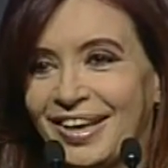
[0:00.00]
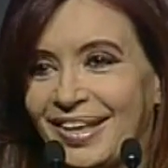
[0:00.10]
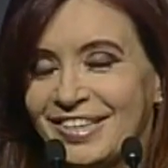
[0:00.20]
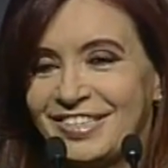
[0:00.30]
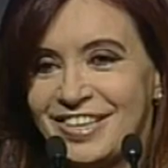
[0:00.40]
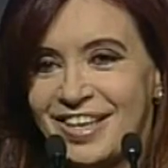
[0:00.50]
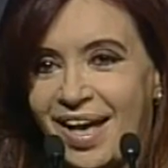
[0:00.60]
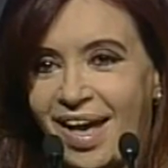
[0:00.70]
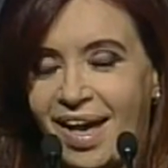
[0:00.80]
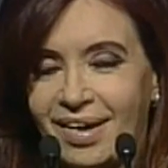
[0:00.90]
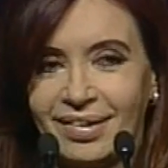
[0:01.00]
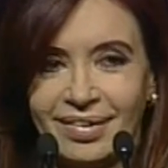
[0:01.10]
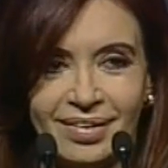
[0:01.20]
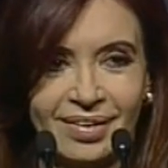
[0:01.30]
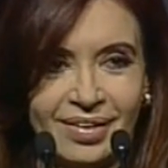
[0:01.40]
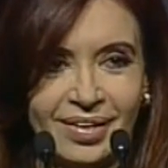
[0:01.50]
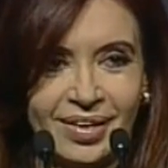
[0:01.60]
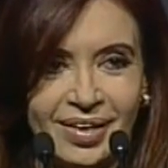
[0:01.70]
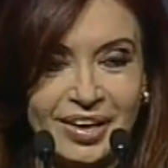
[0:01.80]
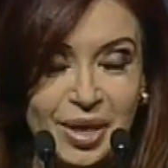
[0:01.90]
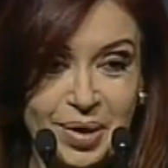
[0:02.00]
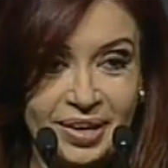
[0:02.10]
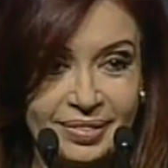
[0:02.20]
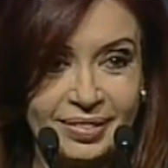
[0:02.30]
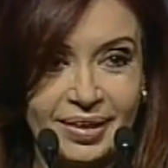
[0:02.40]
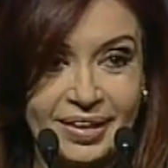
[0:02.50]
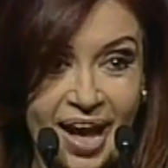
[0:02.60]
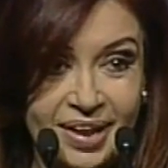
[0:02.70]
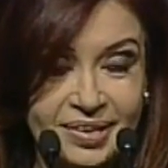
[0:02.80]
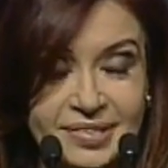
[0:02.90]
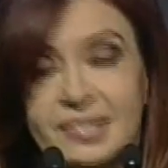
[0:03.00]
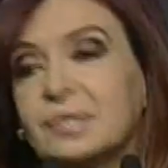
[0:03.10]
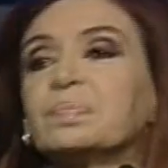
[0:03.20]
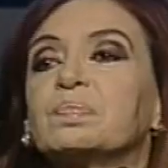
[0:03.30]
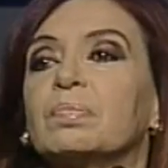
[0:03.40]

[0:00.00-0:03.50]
que decía G20 Canes,